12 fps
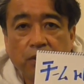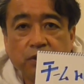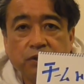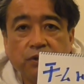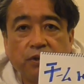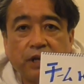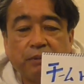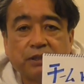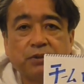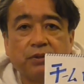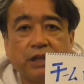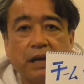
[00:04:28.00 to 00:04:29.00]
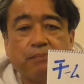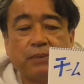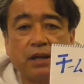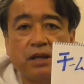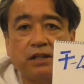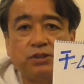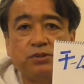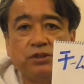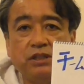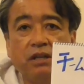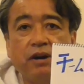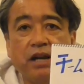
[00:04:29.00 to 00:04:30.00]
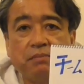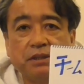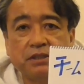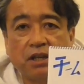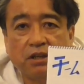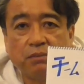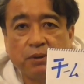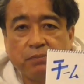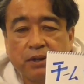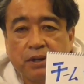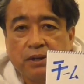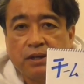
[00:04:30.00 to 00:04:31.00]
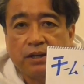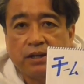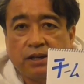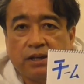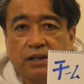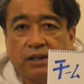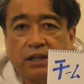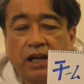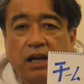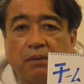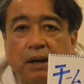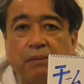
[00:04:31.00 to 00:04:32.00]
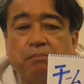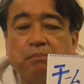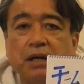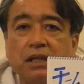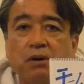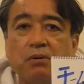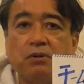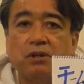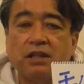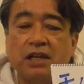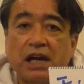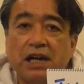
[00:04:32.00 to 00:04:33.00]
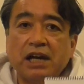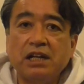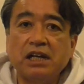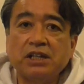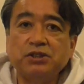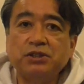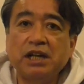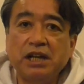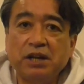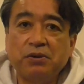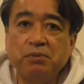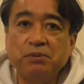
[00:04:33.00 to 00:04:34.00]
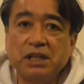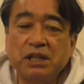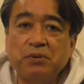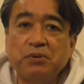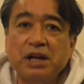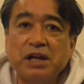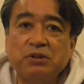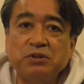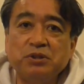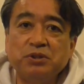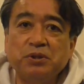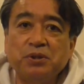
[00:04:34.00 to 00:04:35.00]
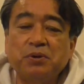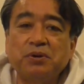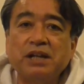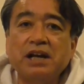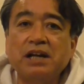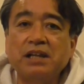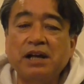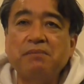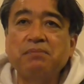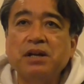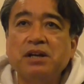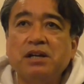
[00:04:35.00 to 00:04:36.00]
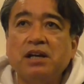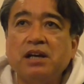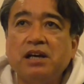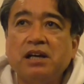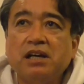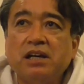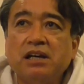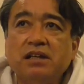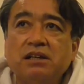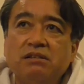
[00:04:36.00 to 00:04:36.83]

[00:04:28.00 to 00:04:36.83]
いうような、まあ、そんな、えー、数字ではありますけれども、えー、だから、まあ、まだこのなかなか打順が、ね、こう見えてこないという状況の中で、え